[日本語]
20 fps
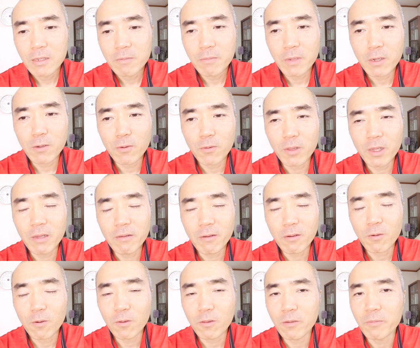まあこの辺は
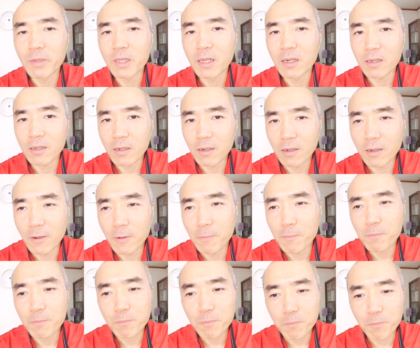好みだから、う
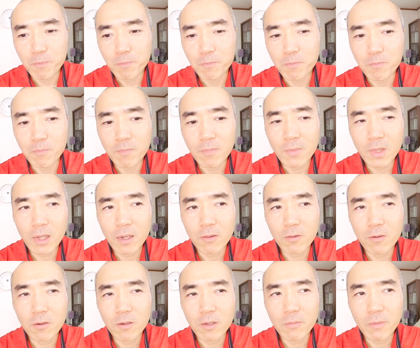ん、あ
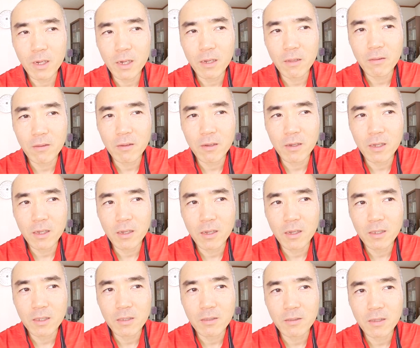の今半
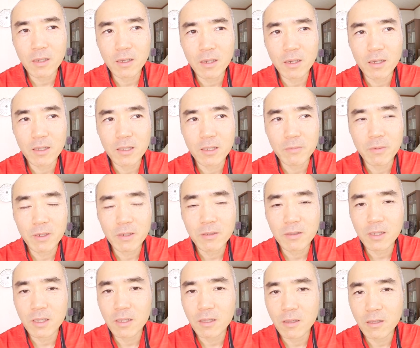の味付けが一番好
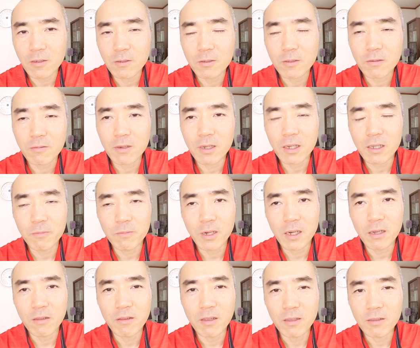きっていう人は今
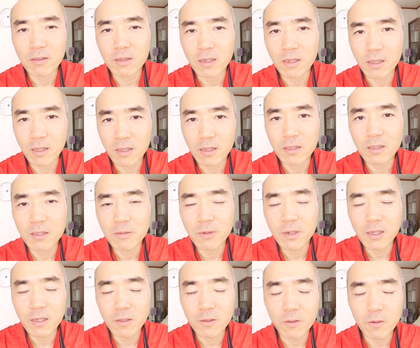半のやつがね一
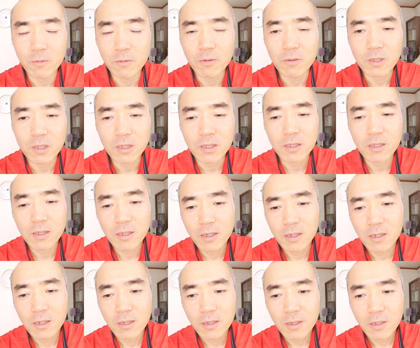番いいと思うし
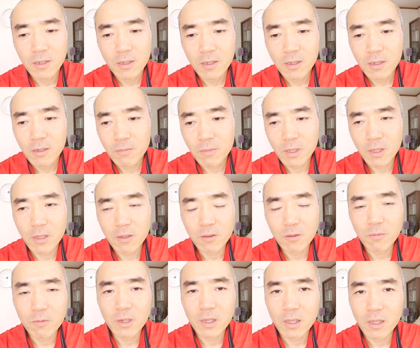まあ、何
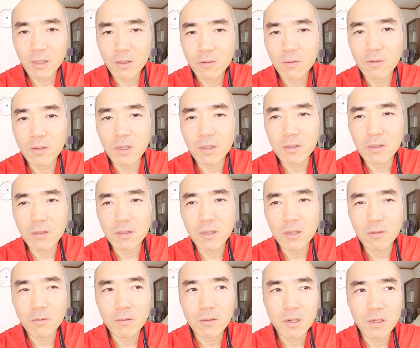とも言えないとこです
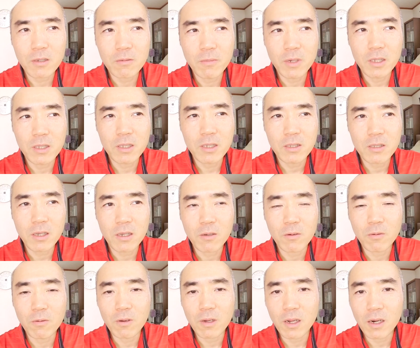ね。おそらくまあ小さい
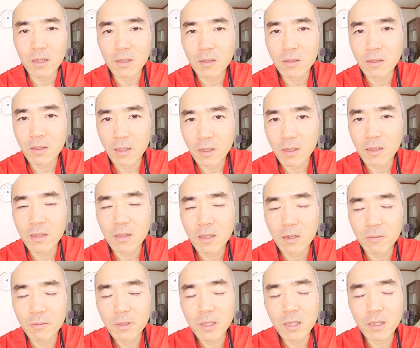頃からね、
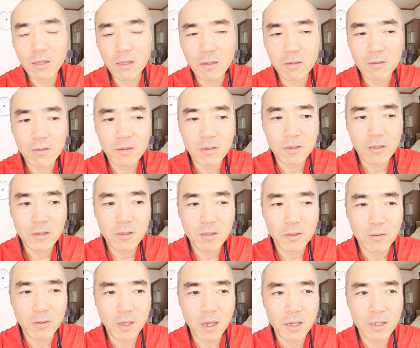食べてきてる
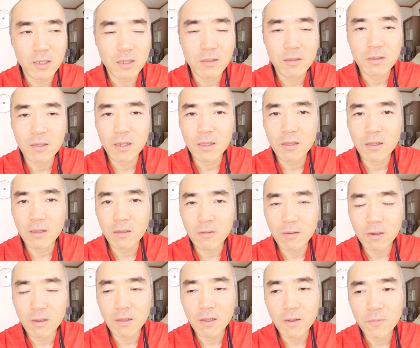その味付けっていう
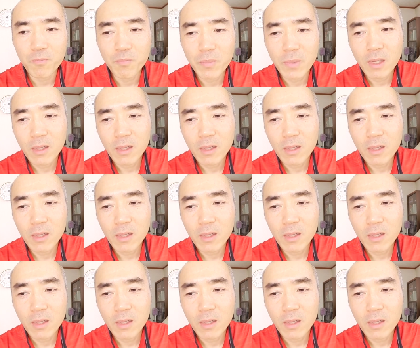のかな。